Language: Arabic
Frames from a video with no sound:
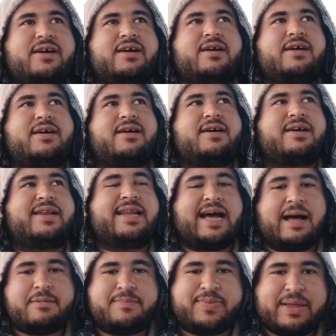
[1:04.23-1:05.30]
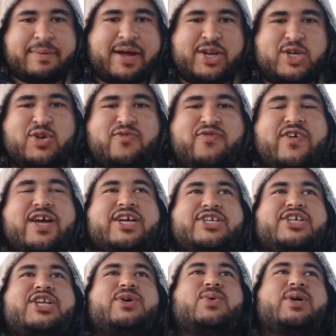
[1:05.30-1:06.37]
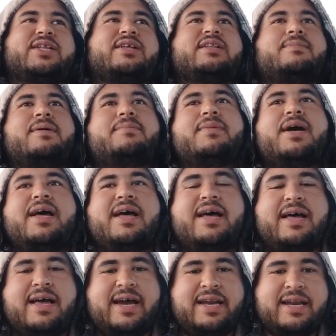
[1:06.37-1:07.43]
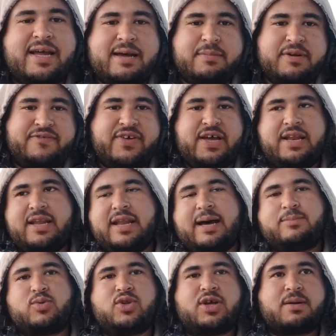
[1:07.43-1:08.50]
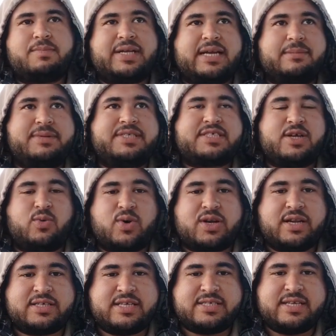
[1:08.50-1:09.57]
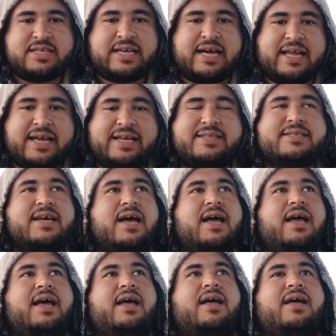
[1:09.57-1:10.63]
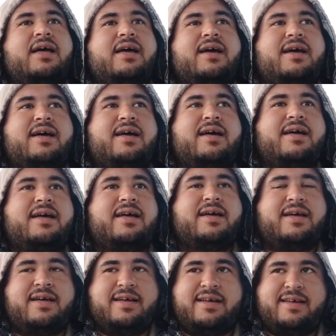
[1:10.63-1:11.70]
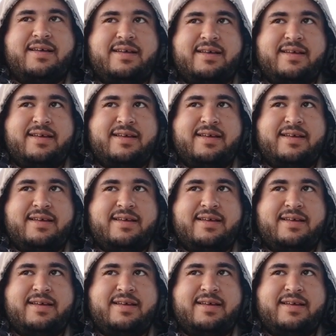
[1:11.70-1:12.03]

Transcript: آه اللي حابب طبعا يشوف جيري وكده تمام احنا بالفعل الحمد لله رب العالمين صورنا سلسله حلقات آه